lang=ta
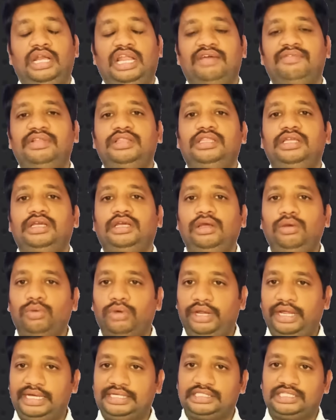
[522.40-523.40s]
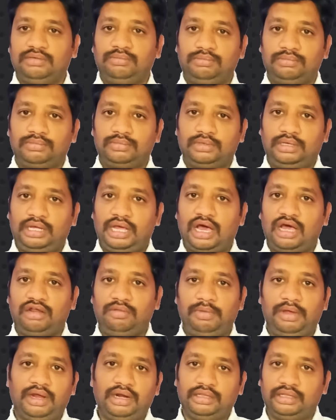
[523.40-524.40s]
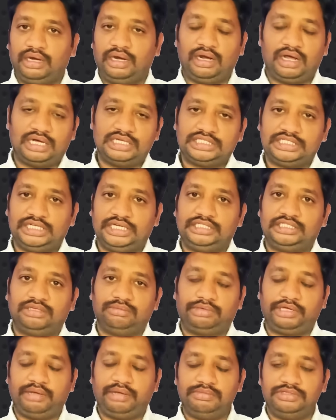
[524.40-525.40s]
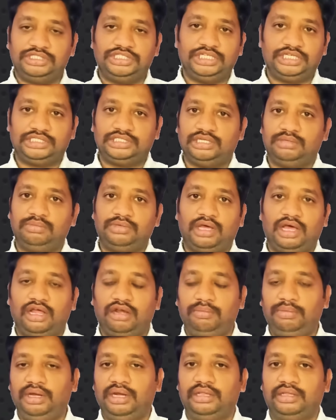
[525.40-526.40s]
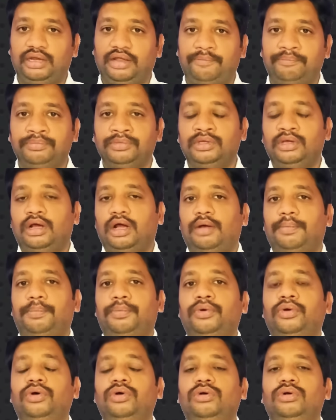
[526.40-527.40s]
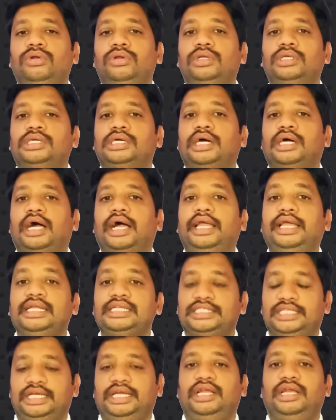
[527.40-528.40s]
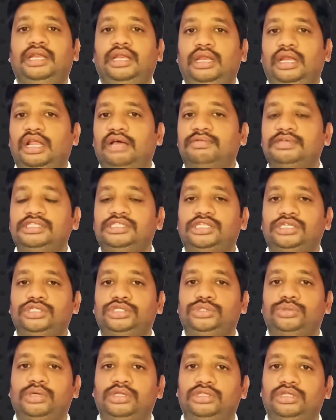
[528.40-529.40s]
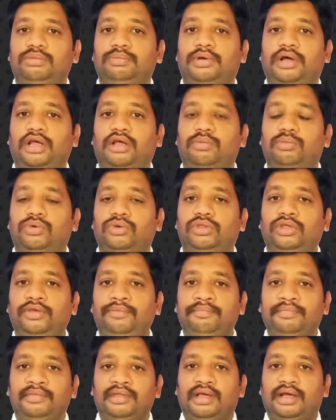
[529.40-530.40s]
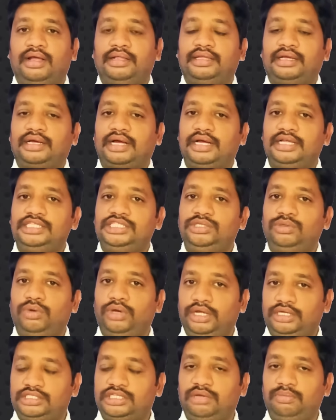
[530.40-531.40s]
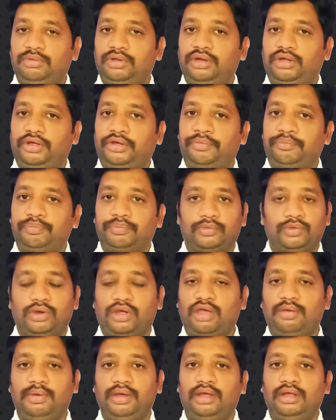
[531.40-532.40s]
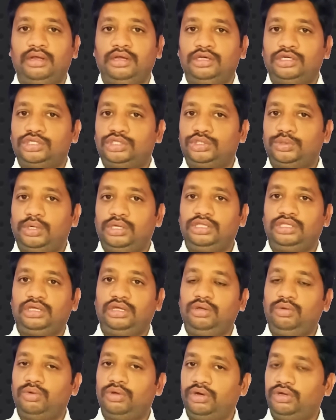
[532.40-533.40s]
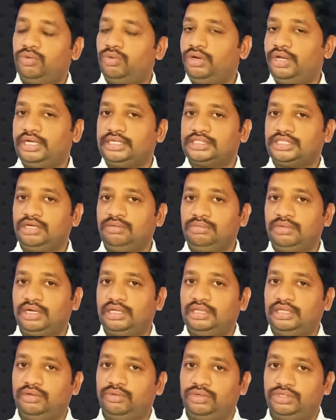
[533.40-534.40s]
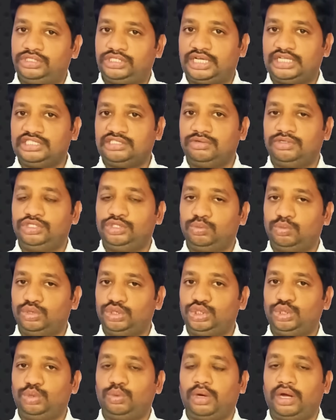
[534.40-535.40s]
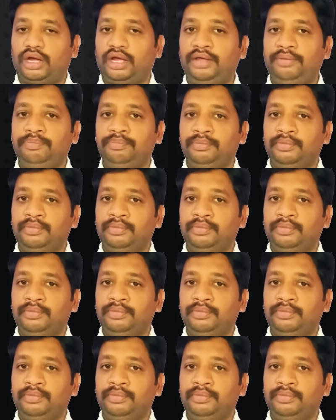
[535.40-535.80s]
லெவன்த்துக்கு ஒரு எக்ஸாம் யாருமே எழுதலை லாஸ்ட் எக்ஸாம் கெமிஸ்ட்ரி எக்ஸாம் யாருமே எழுதலை அப்போது ஹையர் செகண்டரி லெவன்த் அண்ட் டுவெல்த்துன்னு பார்க்கும்போது அந்த கடைசி ஒரு எக்ஸாம் இருக்குது ஓகேவா டுவெல்த்துக்கு ஒரு ஒரு எக்ஸாம் அந்த ஒரு சான்ஸ் வச்சு முடிச்சுருவாங்க